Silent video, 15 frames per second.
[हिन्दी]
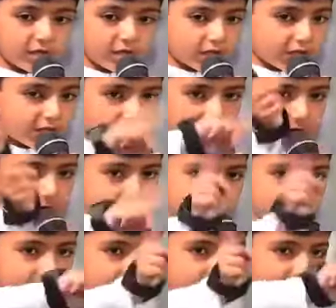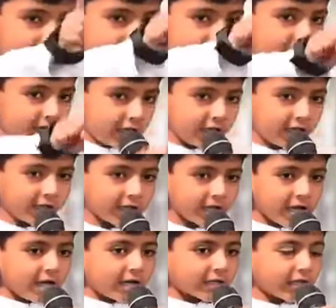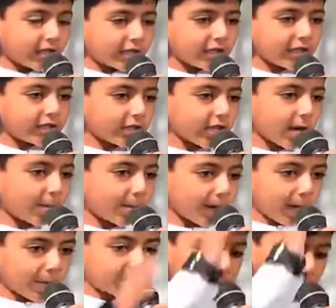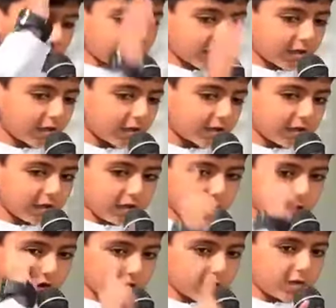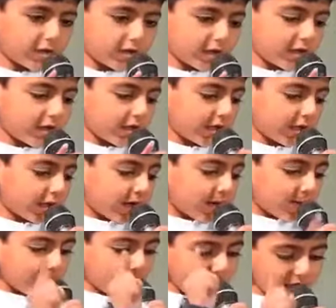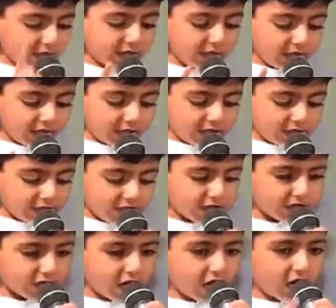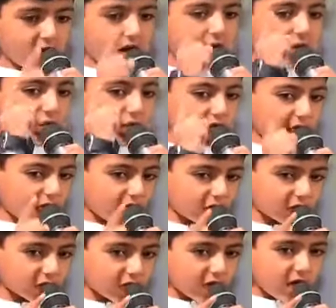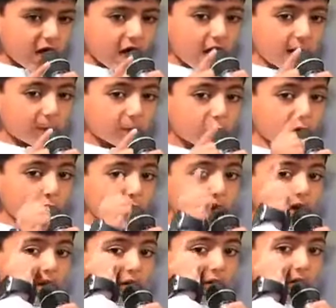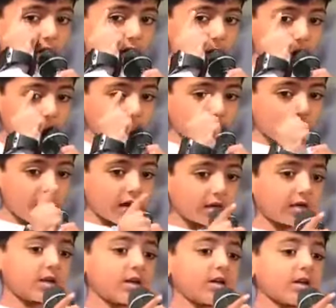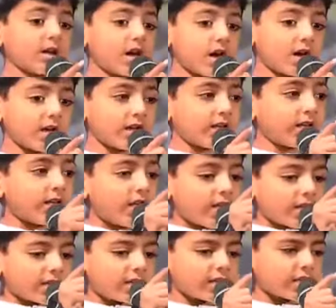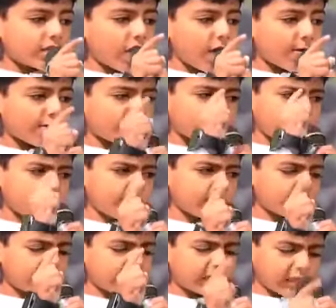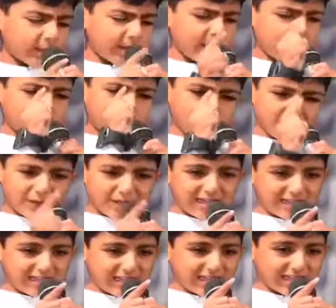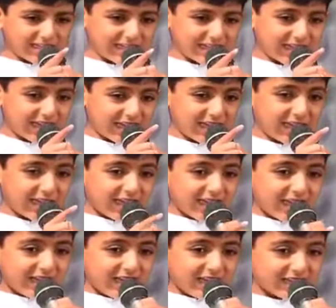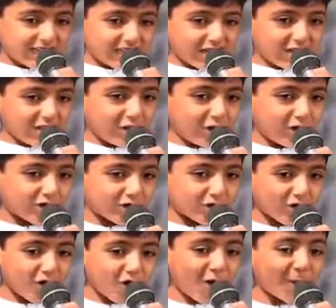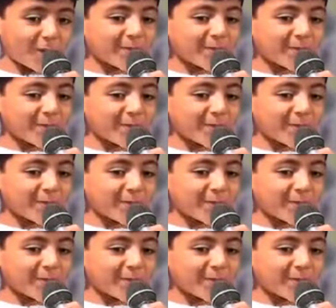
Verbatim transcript: शिक्षा का मतलब ये नहीं कि शिक्षा प्राप्त करके अच्छी नौकरी करें बल्कि शिक्षा का उद्देश्य आपको ज्ञान प्रदान करना है जिससे आप किसी भी क्षेत्र में उन्नति कर सके इसलिए दोस्तों